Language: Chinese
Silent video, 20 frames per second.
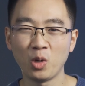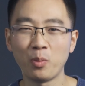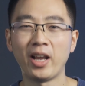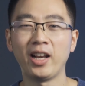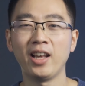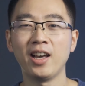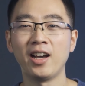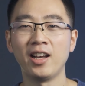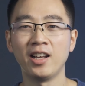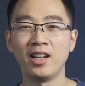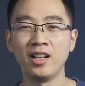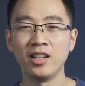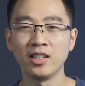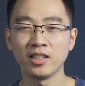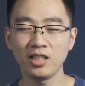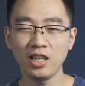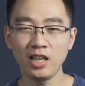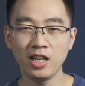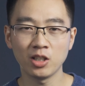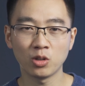说白了
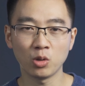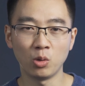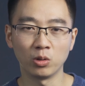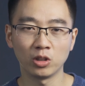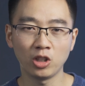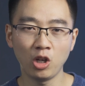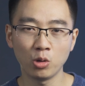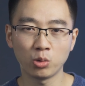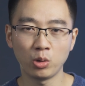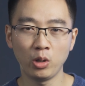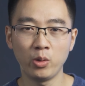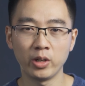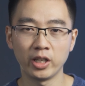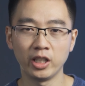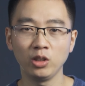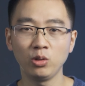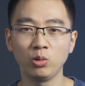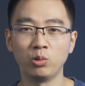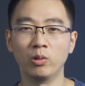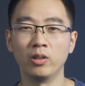这种透水混
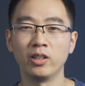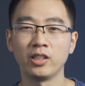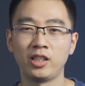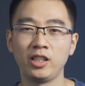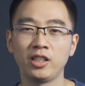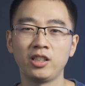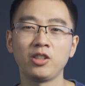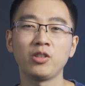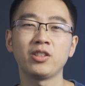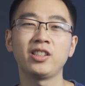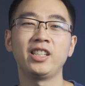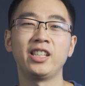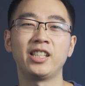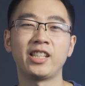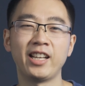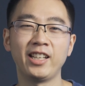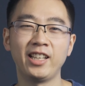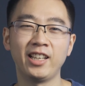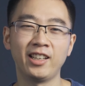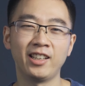凝土其实就是以
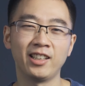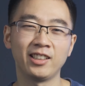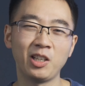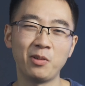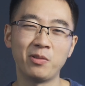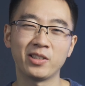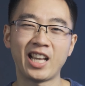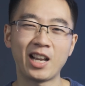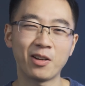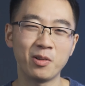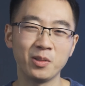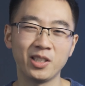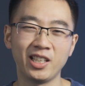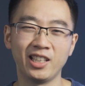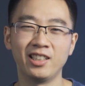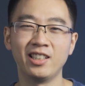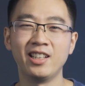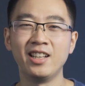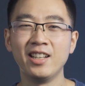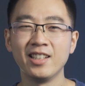前的豆腐渣工
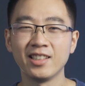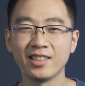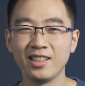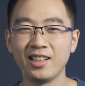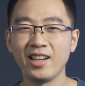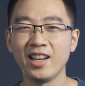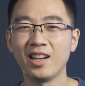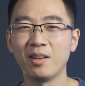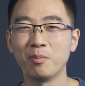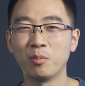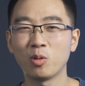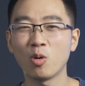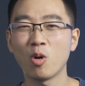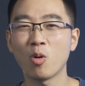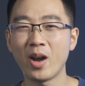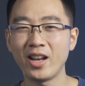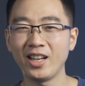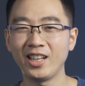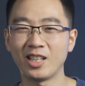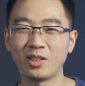程，质量不过
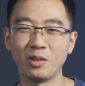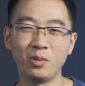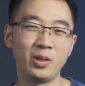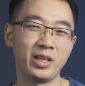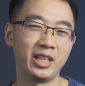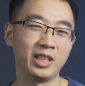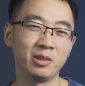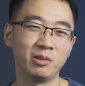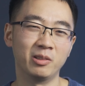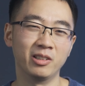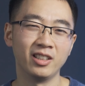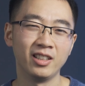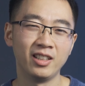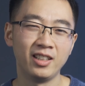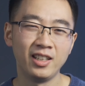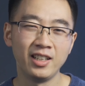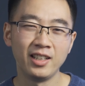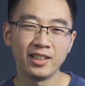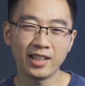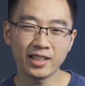关的那种混凝土。
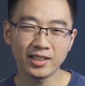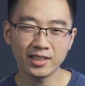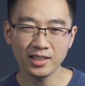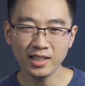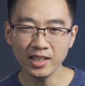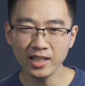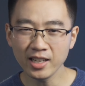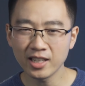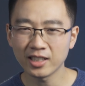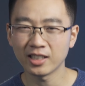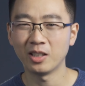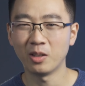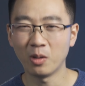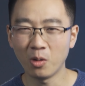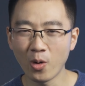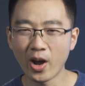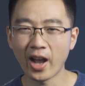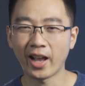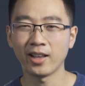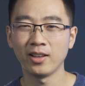那这样的
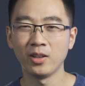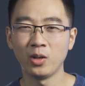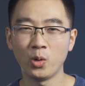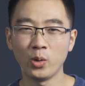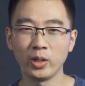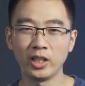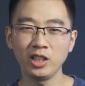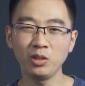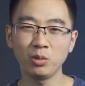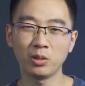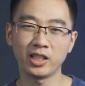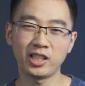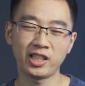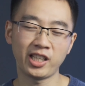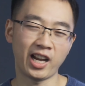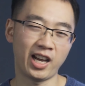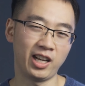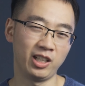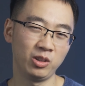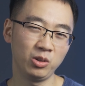话，混凝土的
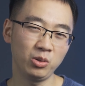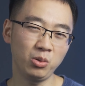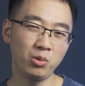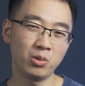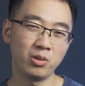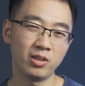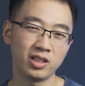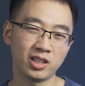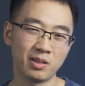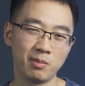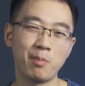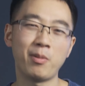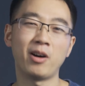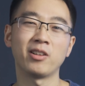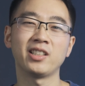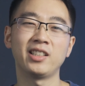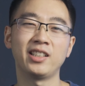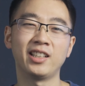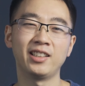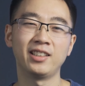强度怎么
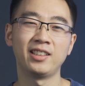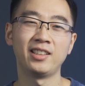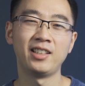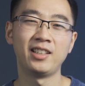保证呢？